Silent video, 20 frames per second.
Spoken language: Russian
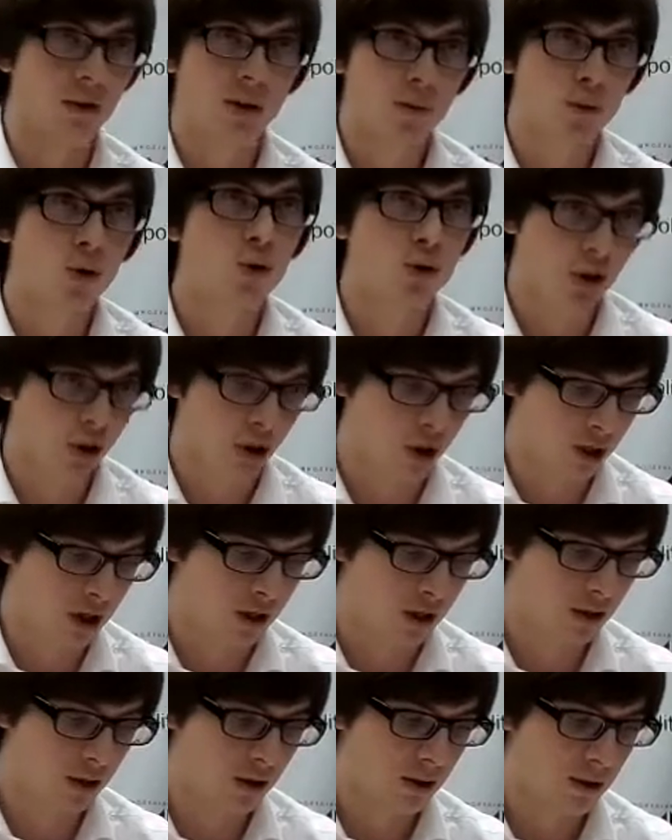Я могу
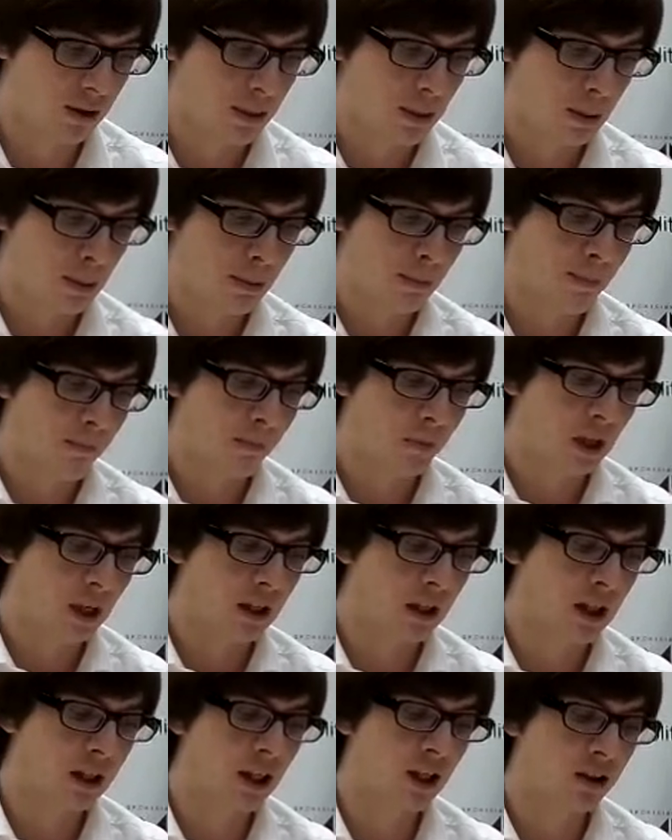зачитать
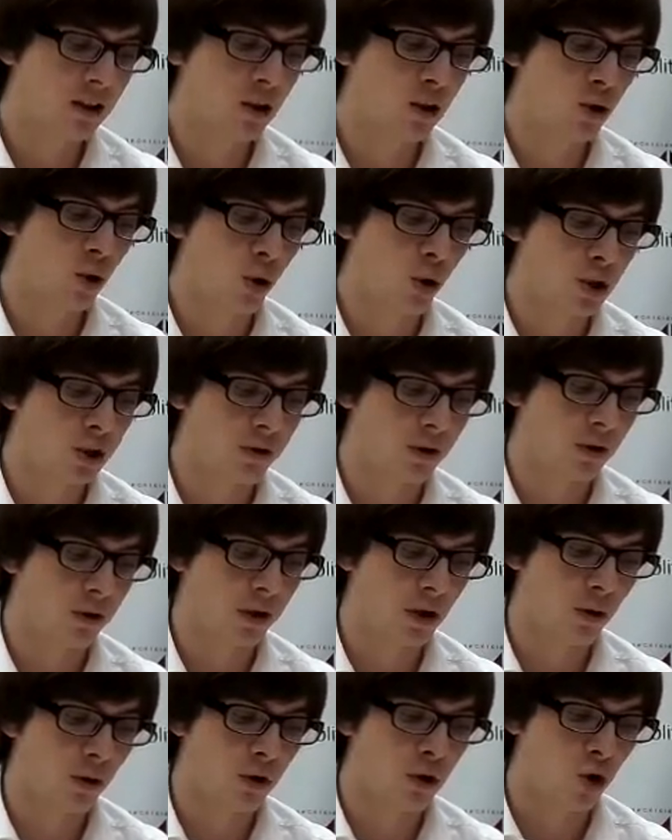надати дозвіл
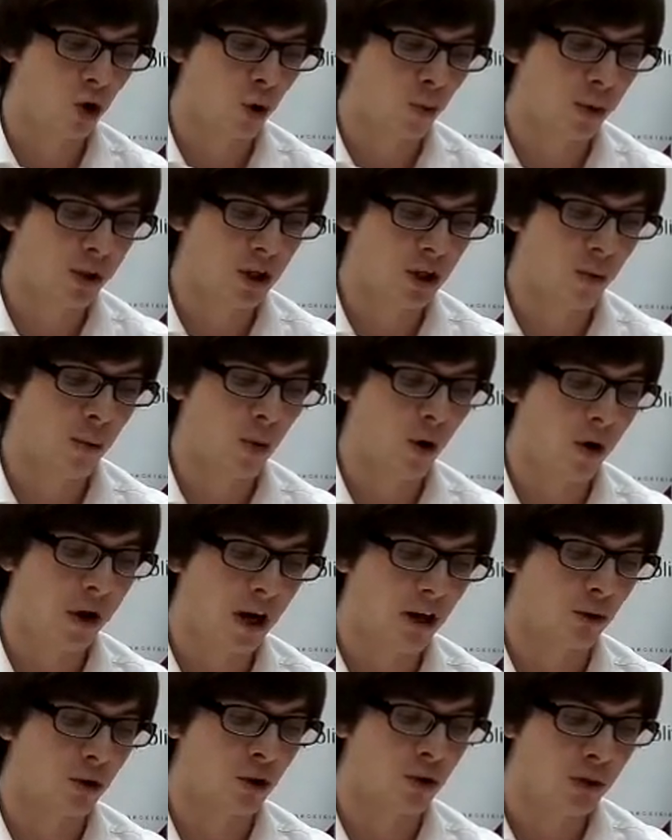на розроблення
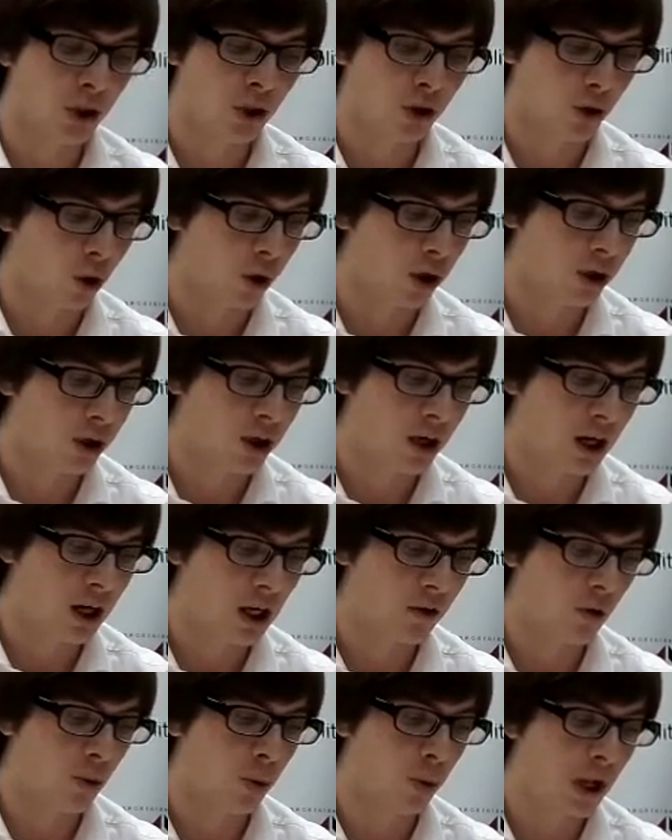проєкту змін до
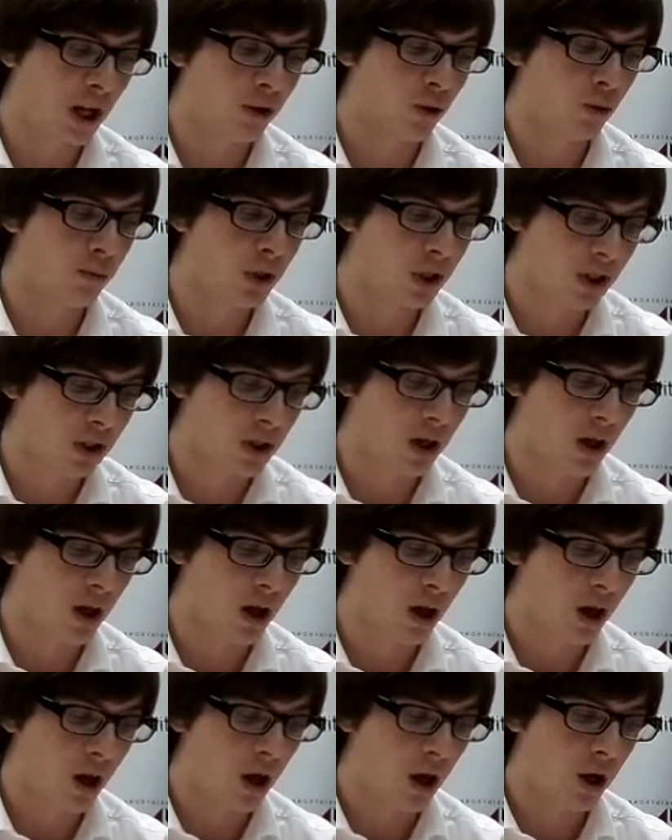генерального плану міста
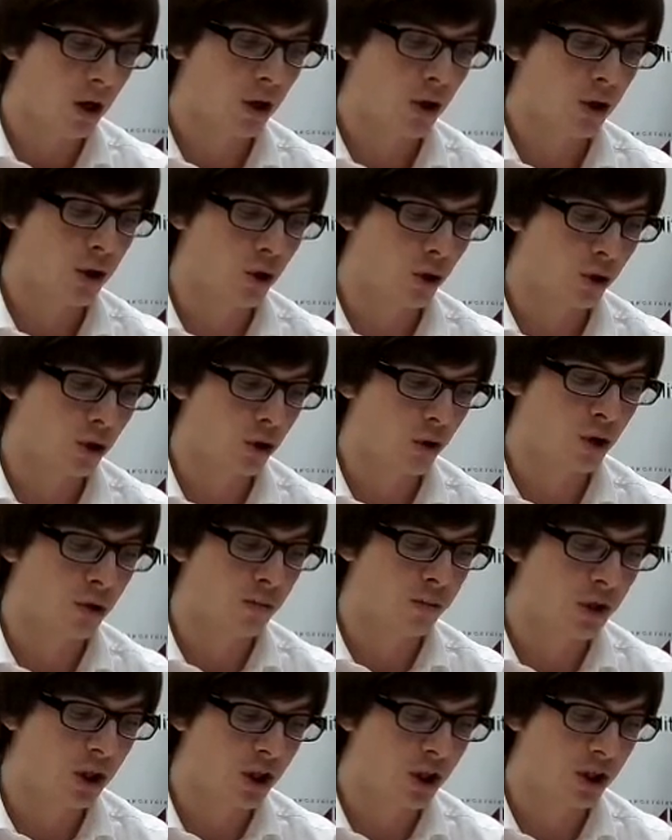щодо
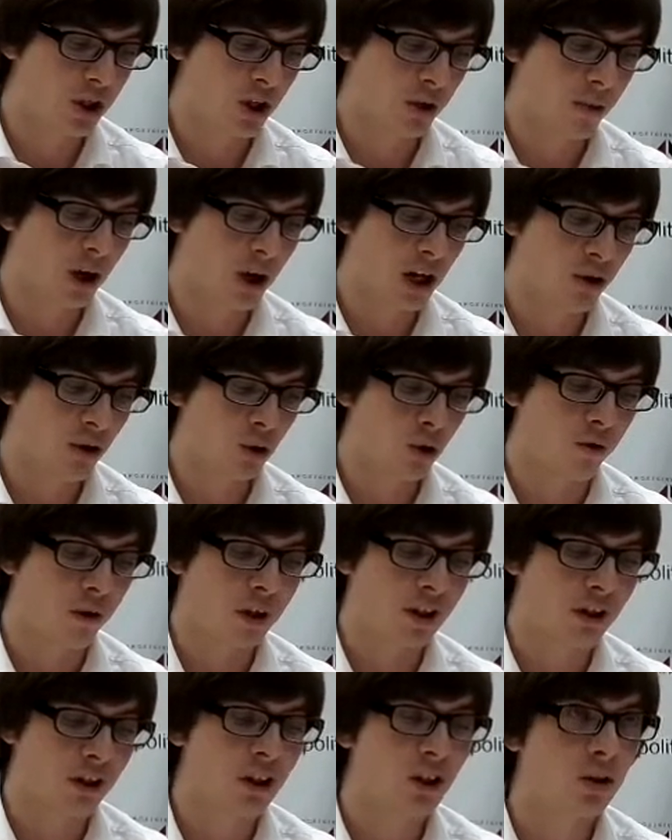розміщення
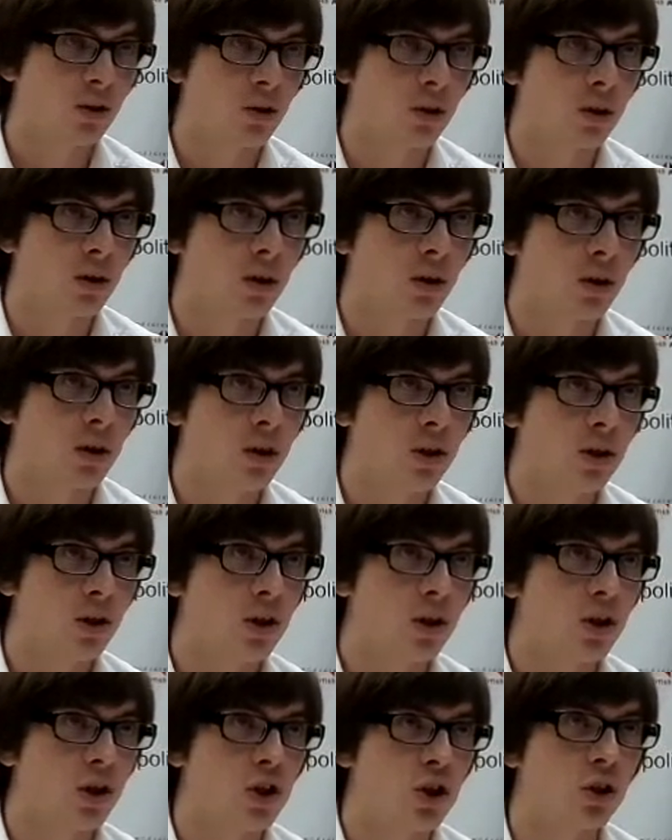багатоквартирної
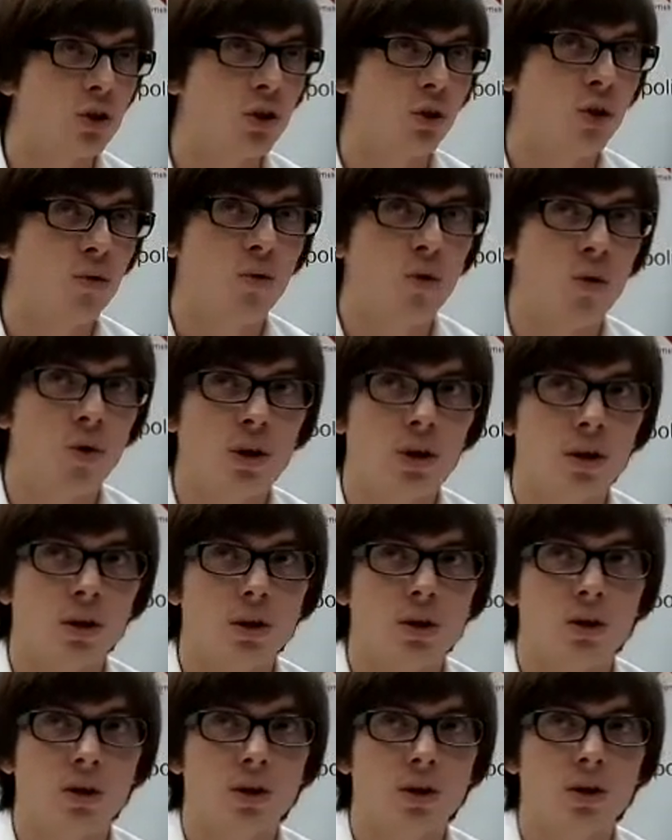житлової
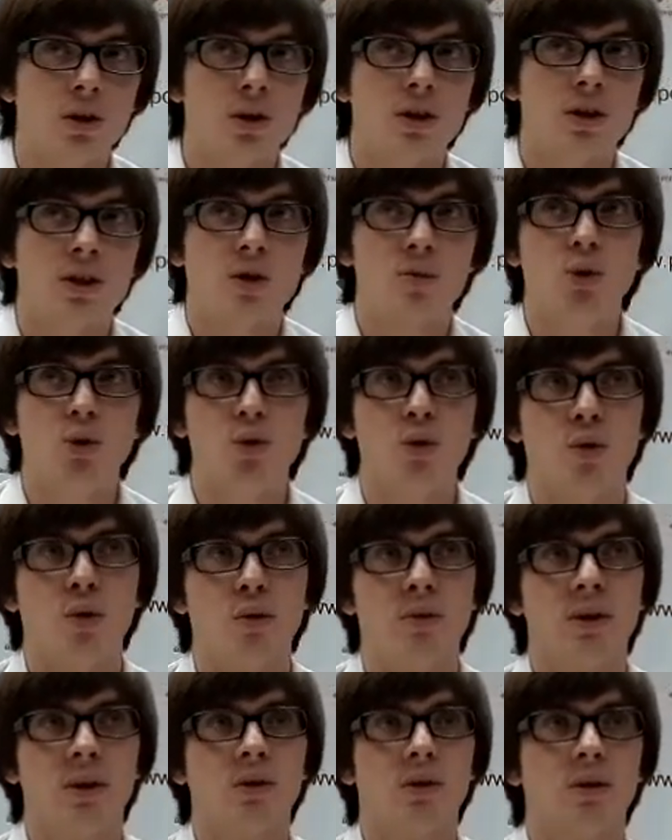
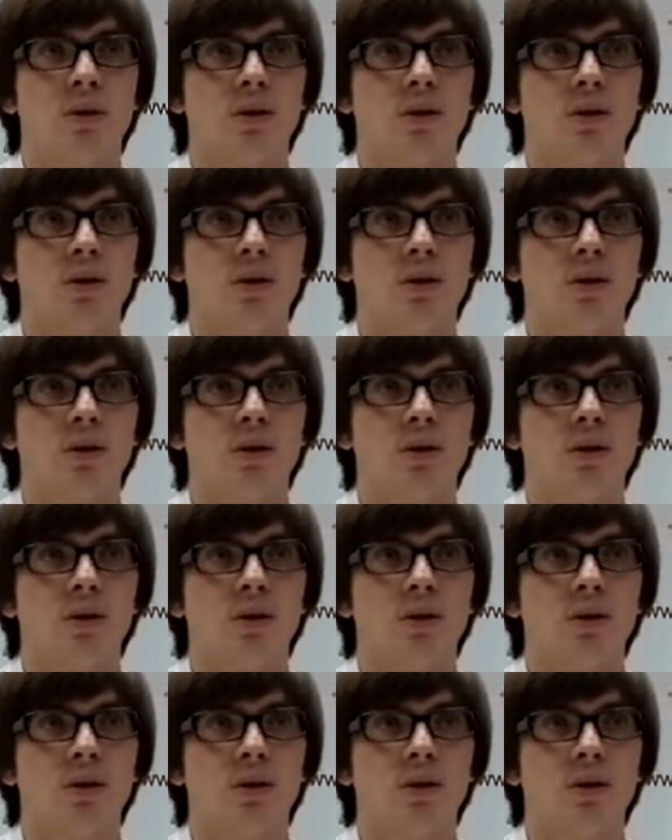забудови.